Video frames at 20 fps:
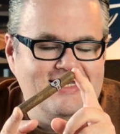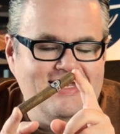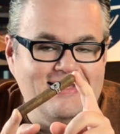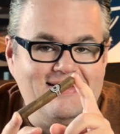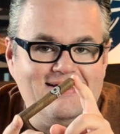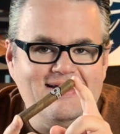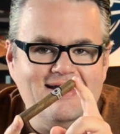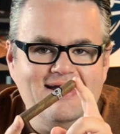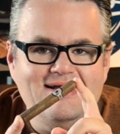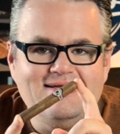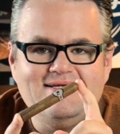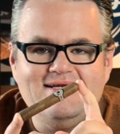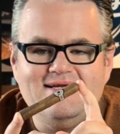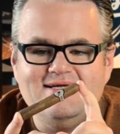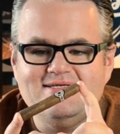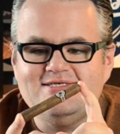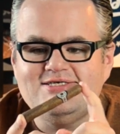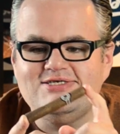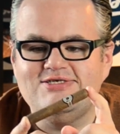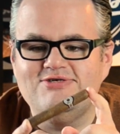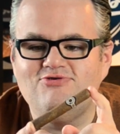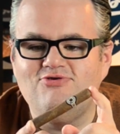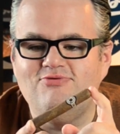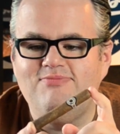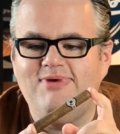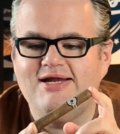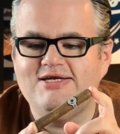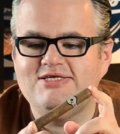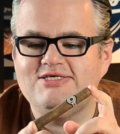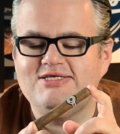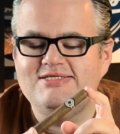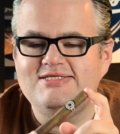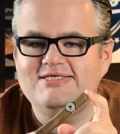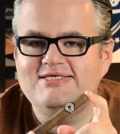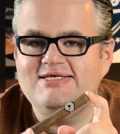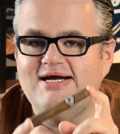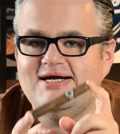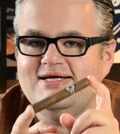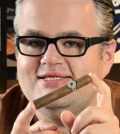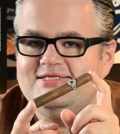der kleinen klassischen kubanischen
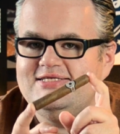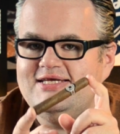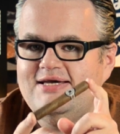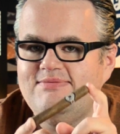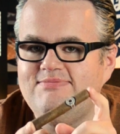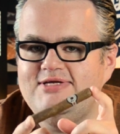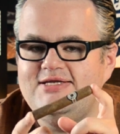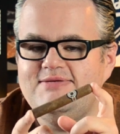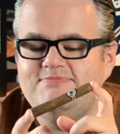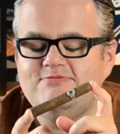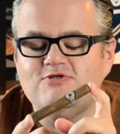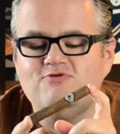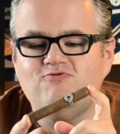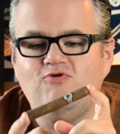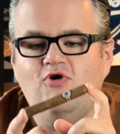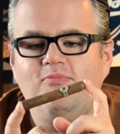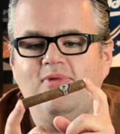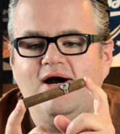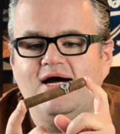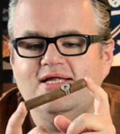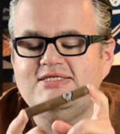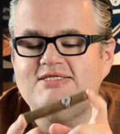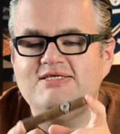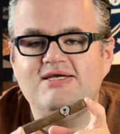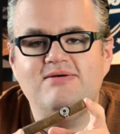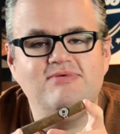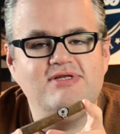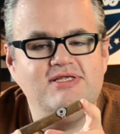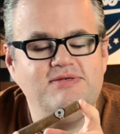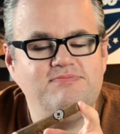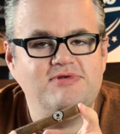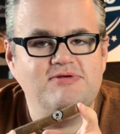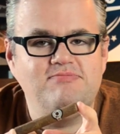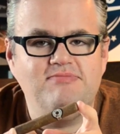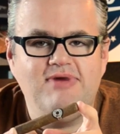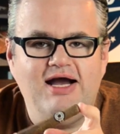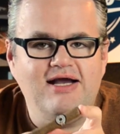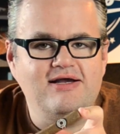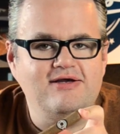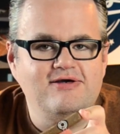Zigarren. Sehr beliebtes Format, sehr beliebte
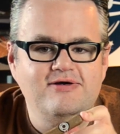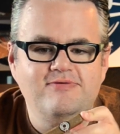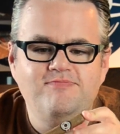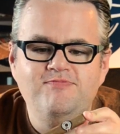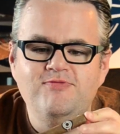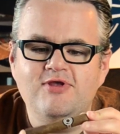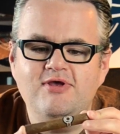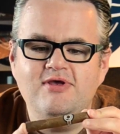Marke.